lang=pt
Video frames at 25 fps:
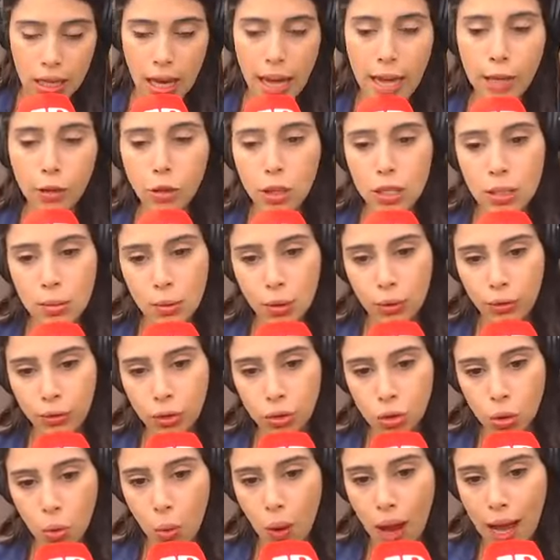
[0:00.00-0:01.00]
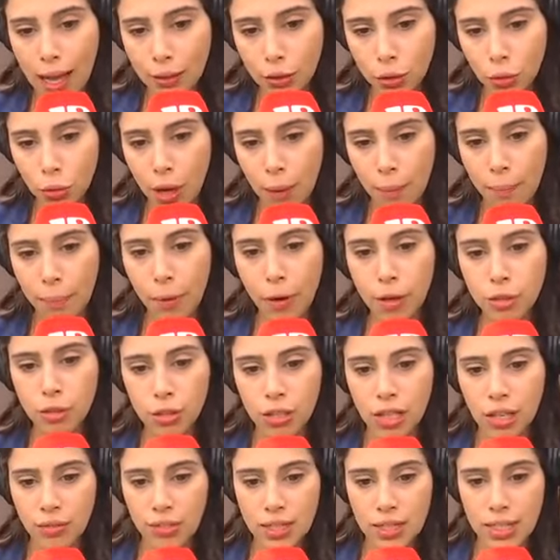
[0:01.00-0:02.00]
Em 2024, o
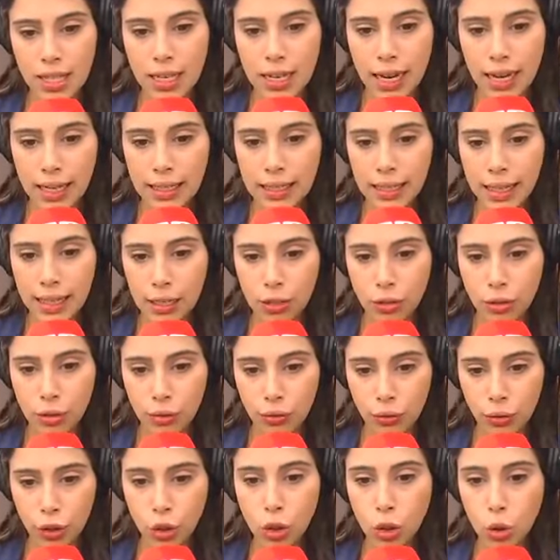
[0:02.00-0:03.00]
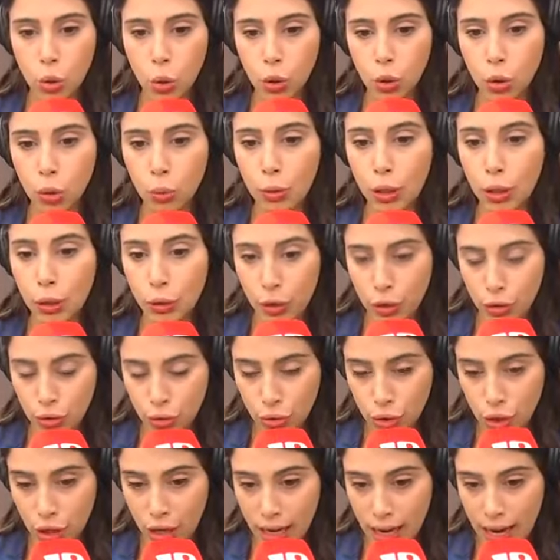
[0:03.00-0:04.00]
aporte deve ser ainda aí de 28 milhões
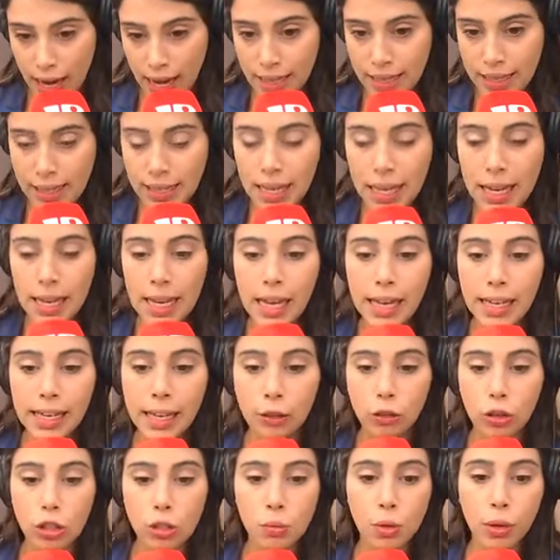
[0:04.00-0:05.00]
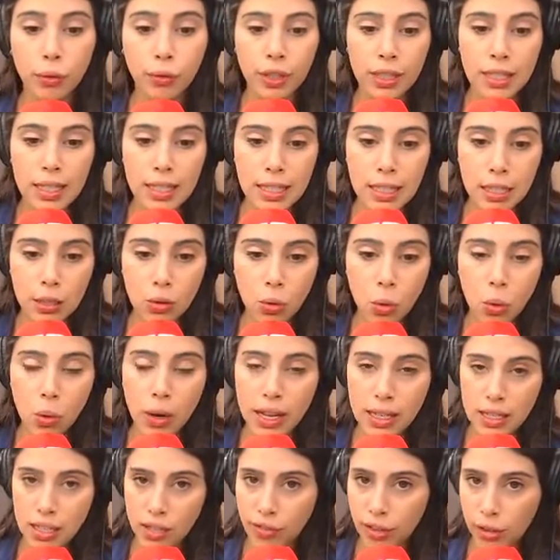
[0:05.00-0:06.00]
de reais e em 2025
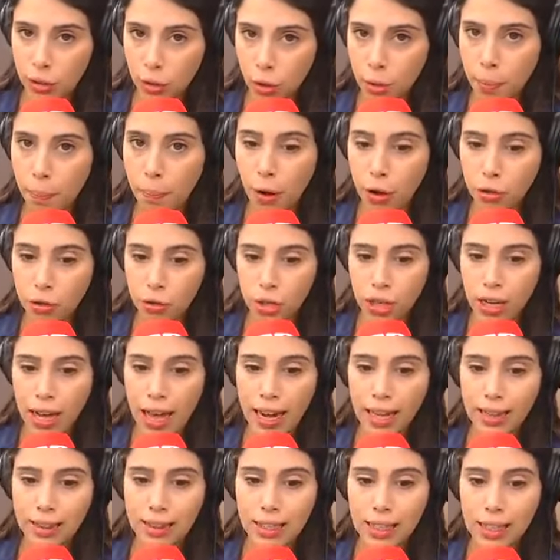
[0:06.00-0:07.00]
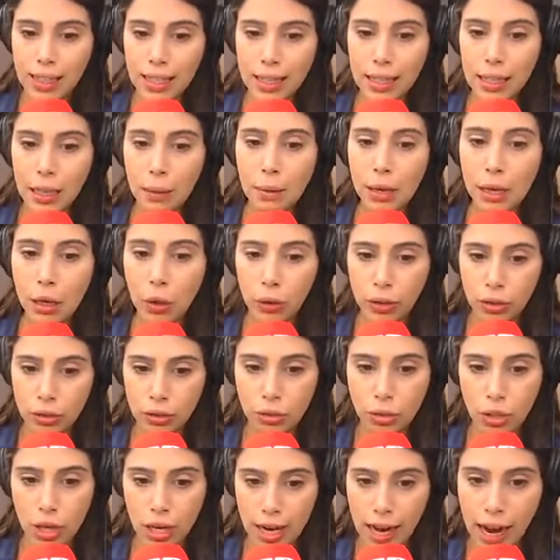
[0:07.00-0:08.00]
esse valor pode chegar a 30
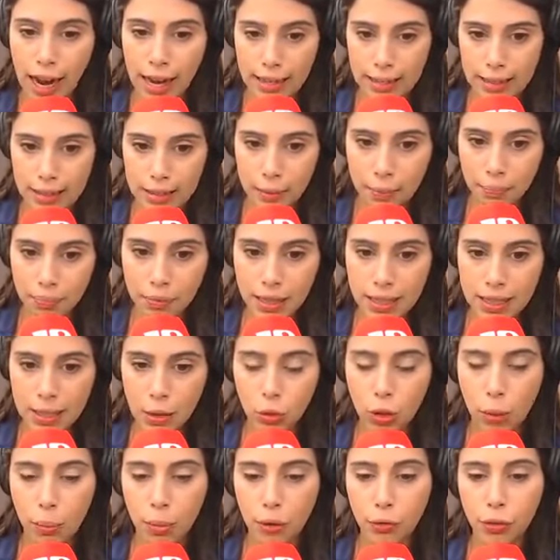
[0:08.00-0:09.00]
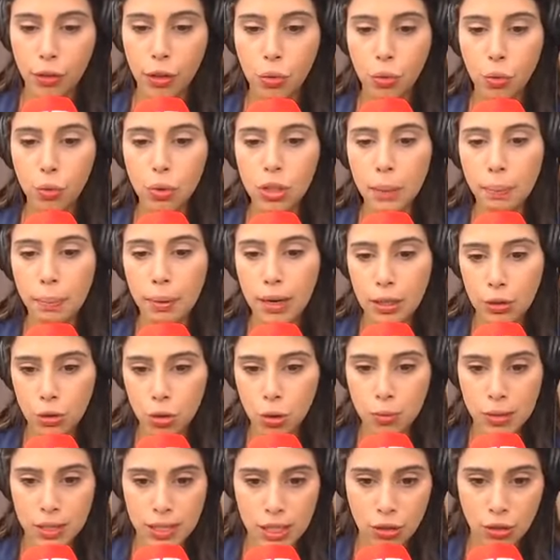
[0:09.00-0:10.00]
milhões de reais. Segundo a Prefeitura, para
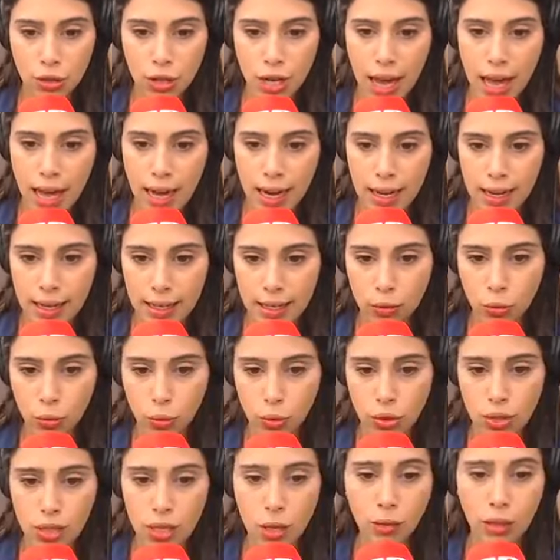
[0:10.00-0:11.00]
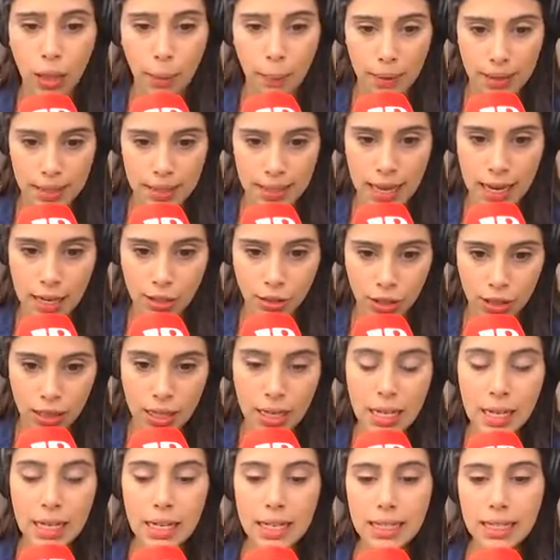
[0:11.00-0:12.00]
subsidiar a redução na passagem,
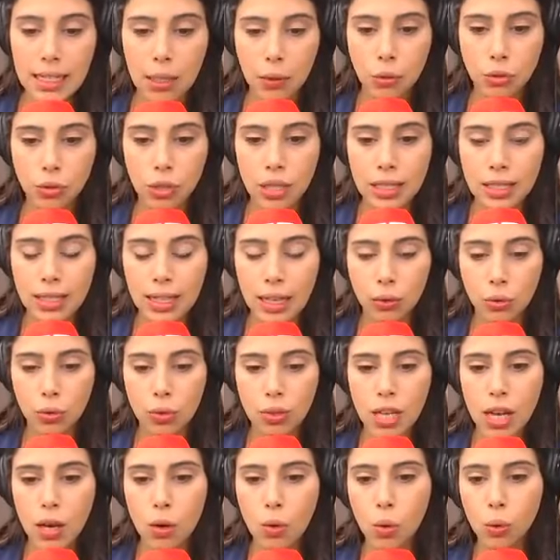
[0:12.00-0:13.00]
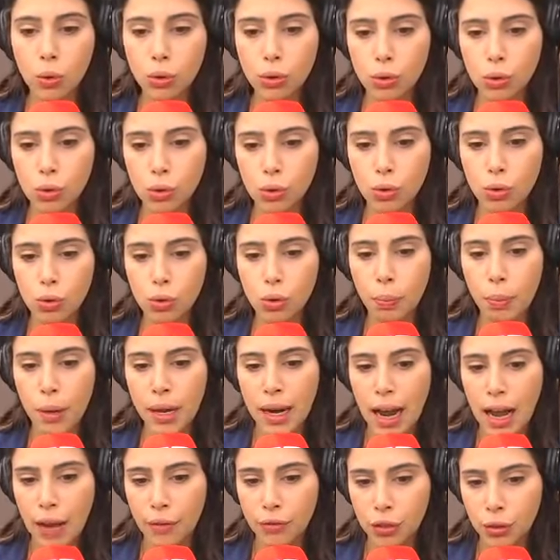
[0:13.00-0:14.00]
serão utilizados recursos do
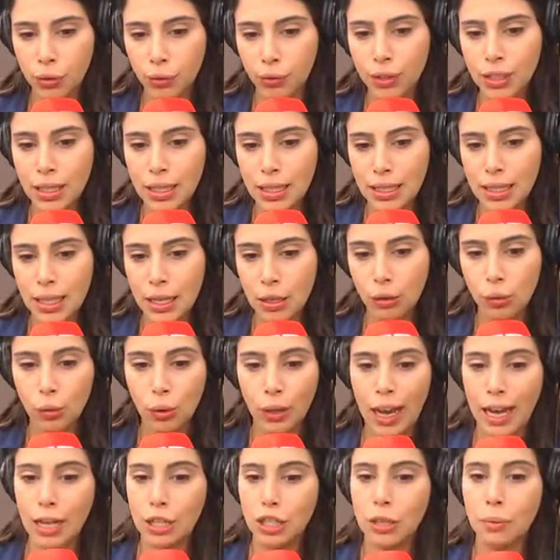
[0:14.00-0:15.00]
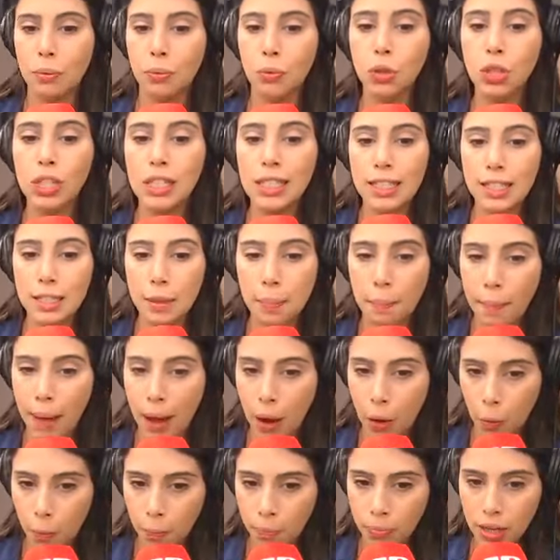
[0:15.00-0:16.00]
superávit financeiro do Caixa
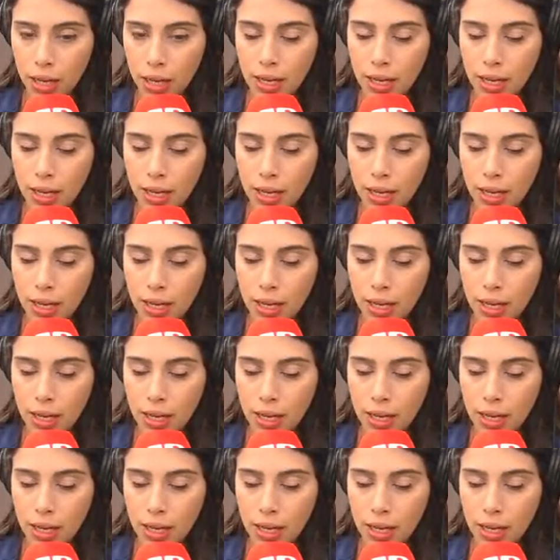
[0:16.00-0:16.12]
Municipal.